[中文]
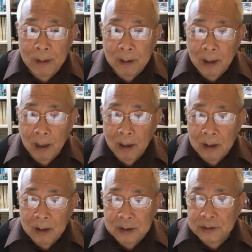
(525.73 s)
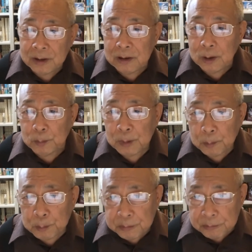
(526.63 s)
啊，像今天
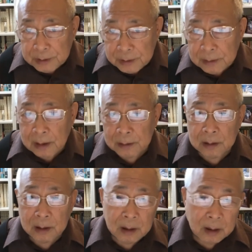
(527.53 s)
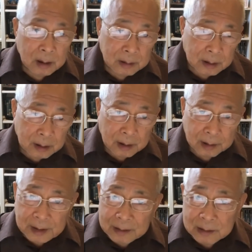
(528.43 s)
普京跟这个的
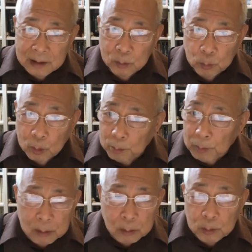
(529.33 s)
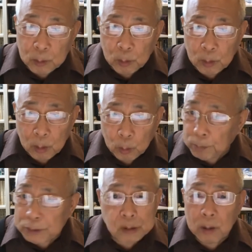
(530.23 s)
战争，我没有我
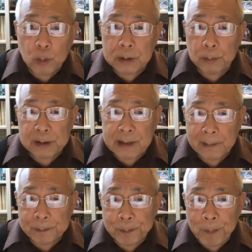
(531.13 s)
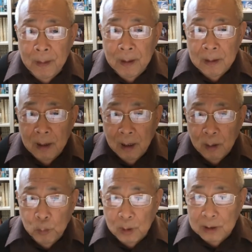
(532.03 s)
不知道我怎么战，啊，
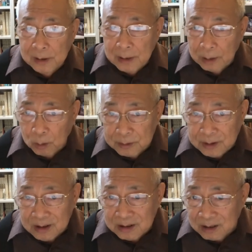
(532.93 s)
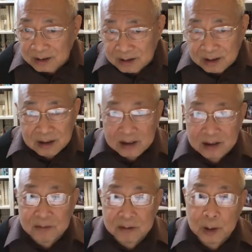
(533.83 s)
我可以看到真正的是深圳
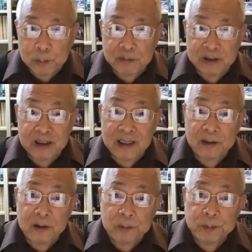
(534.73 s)
政府跟普京在斗，